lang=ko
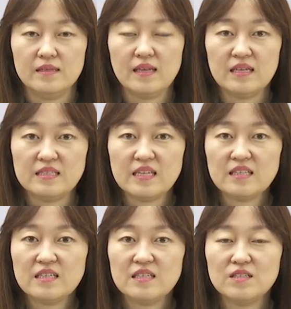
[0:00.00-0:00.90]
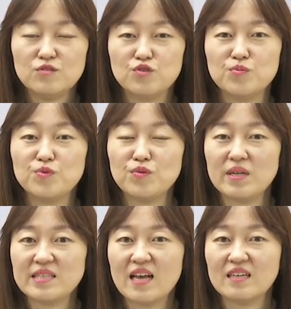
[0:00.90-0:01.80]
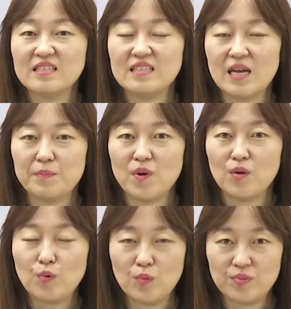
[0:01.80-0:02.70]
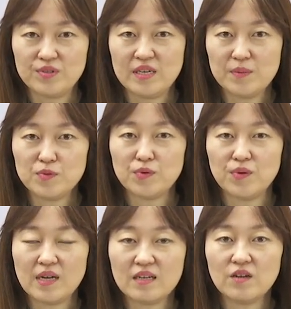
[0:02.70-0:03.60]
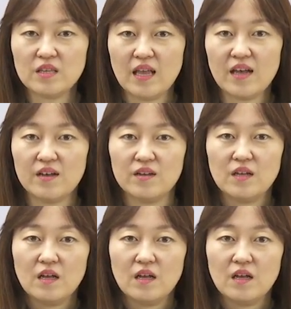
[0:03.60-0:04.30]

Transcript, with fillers: 네, 이제는 두부 회상을 한번 공부를 해보도록 할 건데요.